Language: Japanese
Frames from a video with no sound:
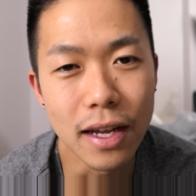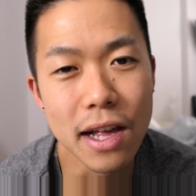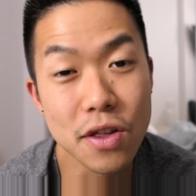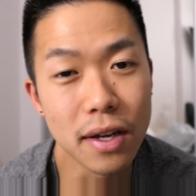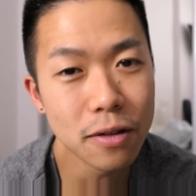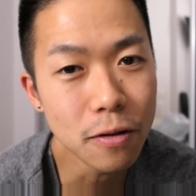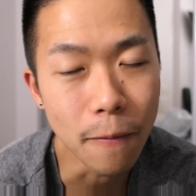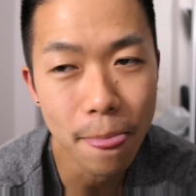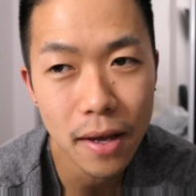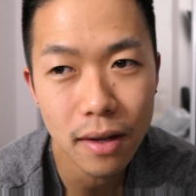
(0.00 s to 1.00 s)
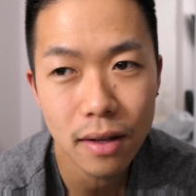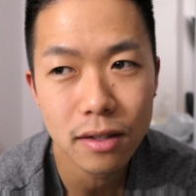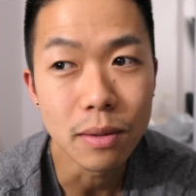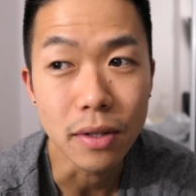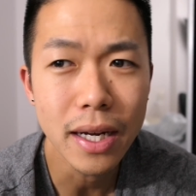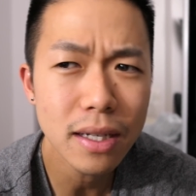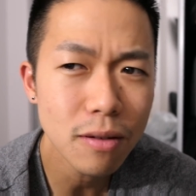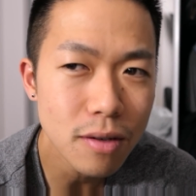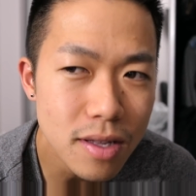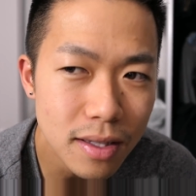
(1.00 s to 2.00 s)
な話だけどでも外
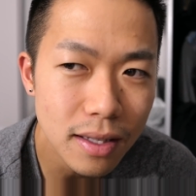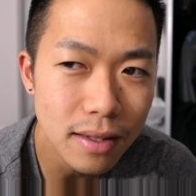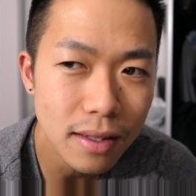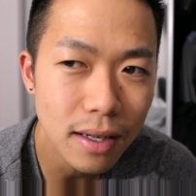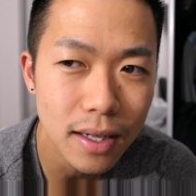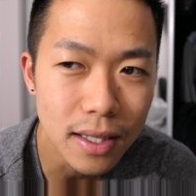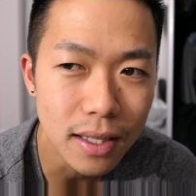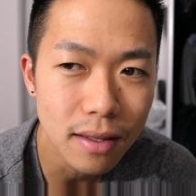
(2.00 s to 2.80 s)
国人だったら